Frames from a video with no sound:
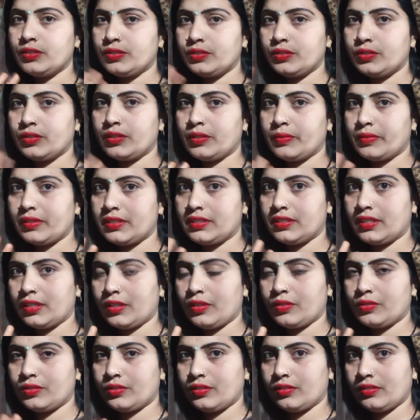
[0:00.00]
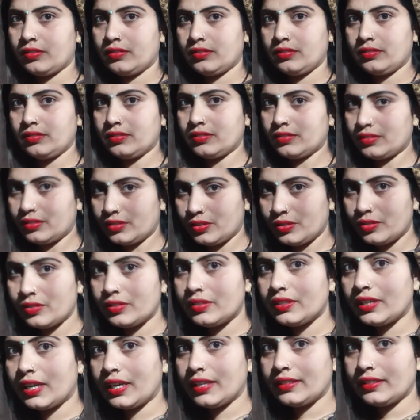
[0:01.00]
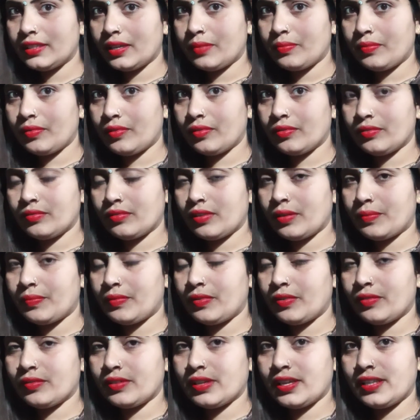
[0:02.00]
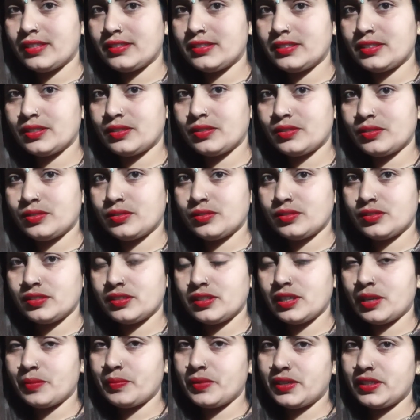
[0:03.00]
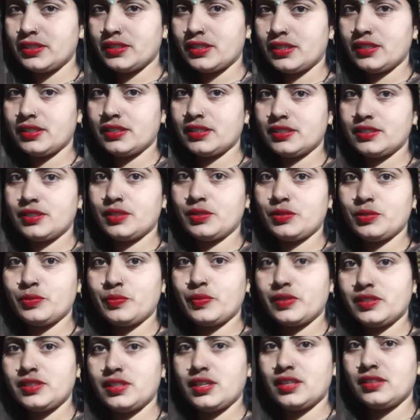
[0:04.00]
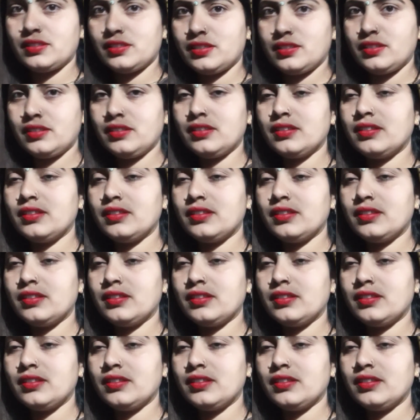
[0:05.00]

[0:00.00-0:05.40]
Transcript: तो नमस्ते दोस्तों गुड नाइट आप लोग को आप लोग कैसे हो कमेंट करके ज़रूर बताना